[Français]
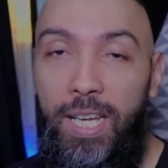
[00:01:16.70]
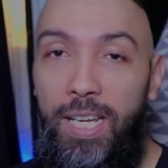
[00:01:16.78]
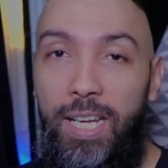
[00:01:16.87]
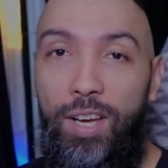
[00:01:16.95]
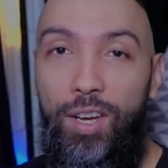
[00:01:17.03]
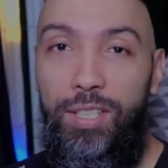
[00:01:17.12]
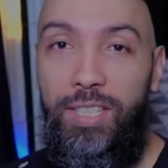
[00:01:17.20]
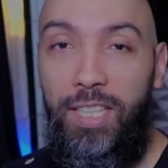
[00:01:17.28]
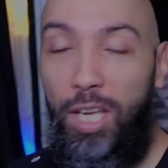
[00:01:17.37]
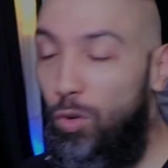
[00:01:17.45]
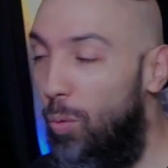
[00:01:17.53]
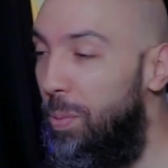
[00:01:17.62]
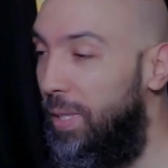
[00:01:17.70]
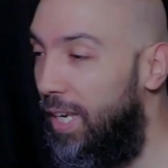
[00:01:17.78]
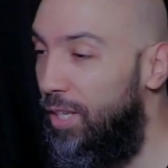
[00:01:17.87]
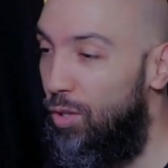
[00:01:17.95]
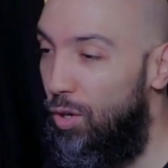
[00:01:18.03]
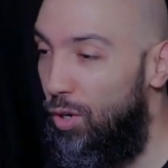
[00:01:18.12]
et c'est très
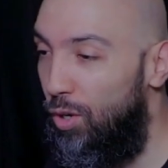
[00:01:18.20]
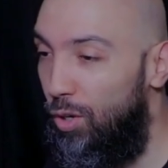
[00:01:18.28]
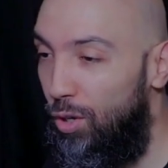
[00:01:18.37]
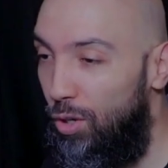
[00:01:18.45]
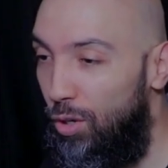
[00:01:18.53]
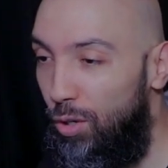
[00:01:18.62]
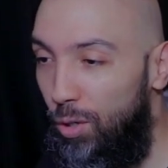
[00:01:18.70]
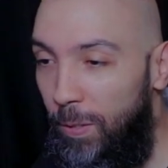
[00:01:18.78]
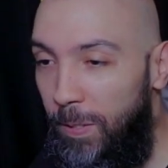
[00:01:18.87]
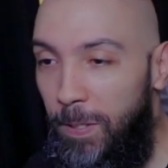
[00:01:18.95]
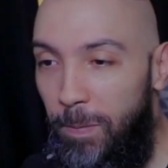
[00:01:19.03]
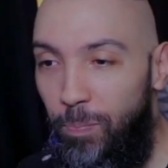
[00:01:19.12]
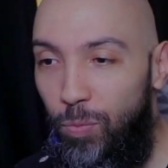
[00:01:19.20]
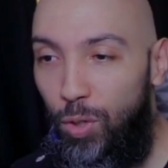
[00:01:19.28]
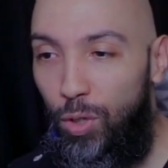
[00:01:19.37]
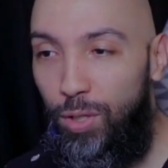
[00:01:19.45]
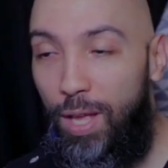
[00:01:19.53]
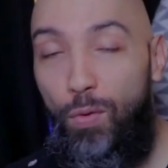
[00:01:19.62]
compliqué de,
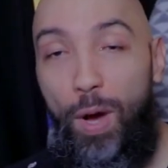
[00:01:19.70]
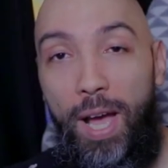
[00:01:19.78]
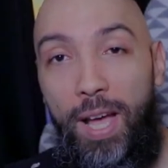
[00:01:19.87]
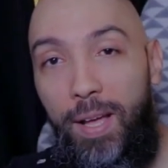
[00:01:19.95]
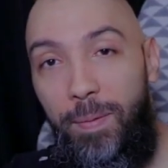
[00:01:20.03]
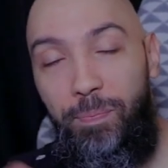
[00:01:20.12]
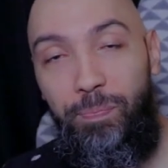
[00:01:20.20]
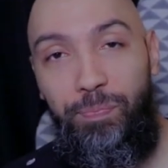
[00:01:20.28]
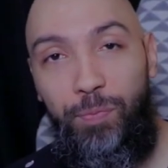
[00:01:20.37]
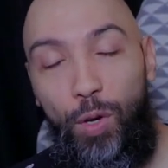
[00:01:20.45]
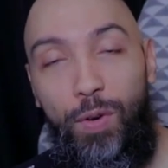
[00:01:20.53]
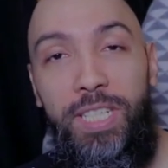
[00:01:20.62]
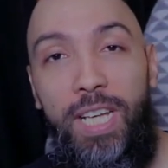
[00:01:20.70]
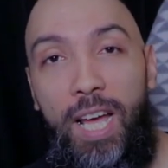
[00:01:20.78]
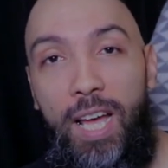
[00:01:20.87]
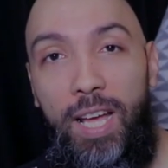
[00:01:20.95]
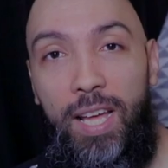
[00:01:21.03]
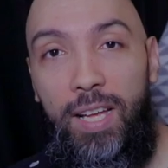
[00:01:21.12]
d'avoir un, on va dire
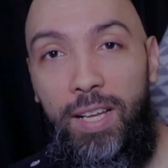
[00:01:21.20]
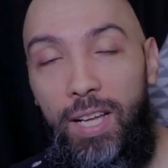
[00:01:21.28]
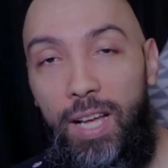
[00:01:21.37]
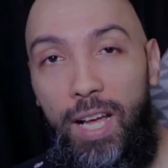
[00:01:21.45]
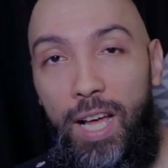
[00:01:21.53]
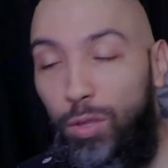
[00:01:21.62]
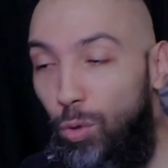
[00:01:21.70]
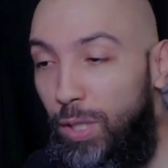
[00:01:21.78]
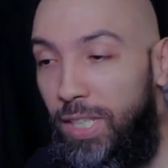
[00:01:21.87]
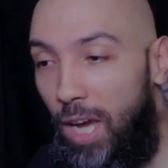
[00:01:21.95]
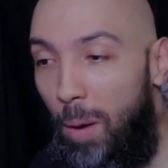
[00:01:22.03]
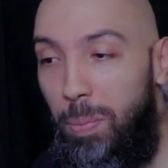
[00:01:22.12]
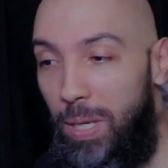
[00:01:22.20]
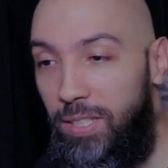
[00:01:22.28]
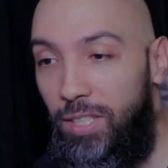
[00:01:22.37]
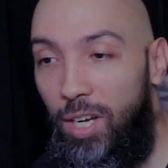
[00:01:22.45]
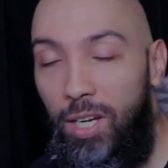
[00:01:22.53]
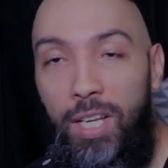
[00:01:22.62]
un, un, truc qui remplace
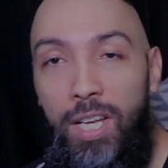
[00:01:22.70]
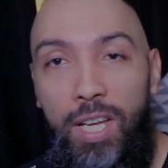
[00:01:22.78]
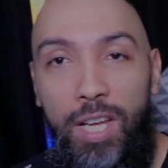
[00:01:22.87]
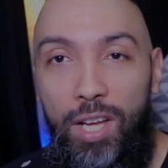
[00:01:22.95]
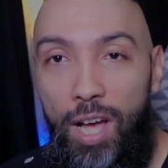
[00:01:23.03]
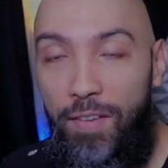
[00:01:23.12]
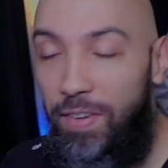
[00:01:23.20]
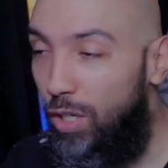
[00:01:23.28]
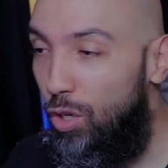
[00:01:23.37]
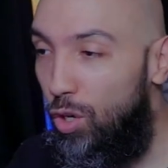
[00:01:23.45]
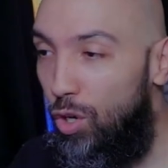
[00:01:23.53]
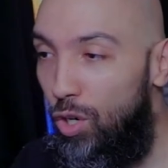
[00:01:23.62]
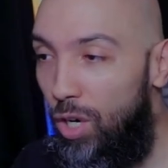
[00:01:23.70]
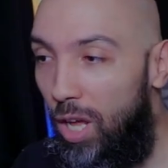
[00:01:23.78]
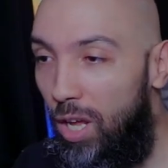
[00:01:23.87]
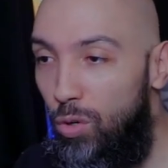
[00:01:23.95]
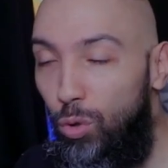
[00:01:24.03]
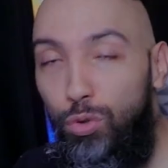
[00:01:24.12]
ça avec
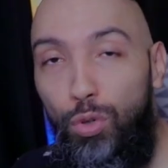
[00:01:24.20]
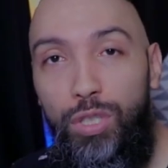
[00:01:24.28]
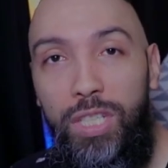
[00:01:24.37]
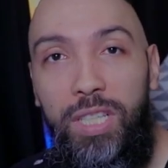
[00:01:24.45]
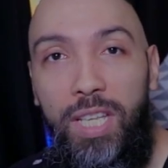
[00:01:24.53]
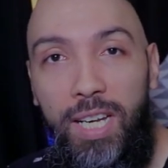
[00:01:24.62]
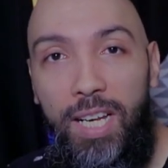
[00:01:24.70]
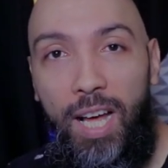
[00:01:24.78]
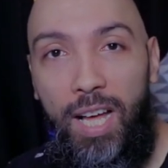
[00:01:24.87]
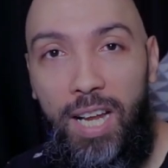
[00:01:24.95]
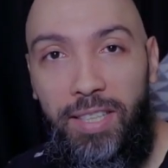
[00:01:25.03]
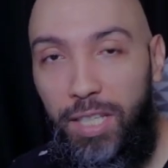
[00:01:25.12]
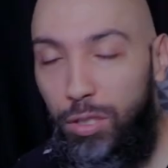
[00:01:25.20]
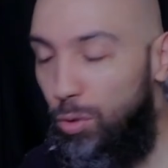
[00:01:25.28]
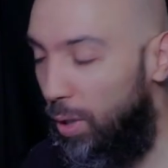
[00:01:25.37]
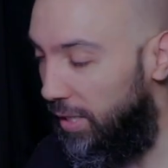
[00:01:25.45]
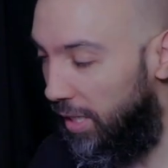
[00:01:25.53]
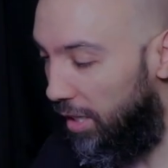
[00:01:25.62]
la l'onctuosité, la,
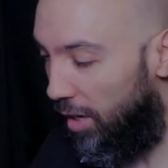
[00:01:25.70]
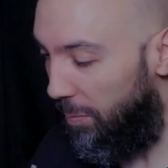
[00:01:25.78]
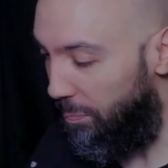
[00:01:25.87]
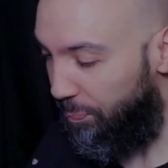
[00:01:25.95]
texture, etc.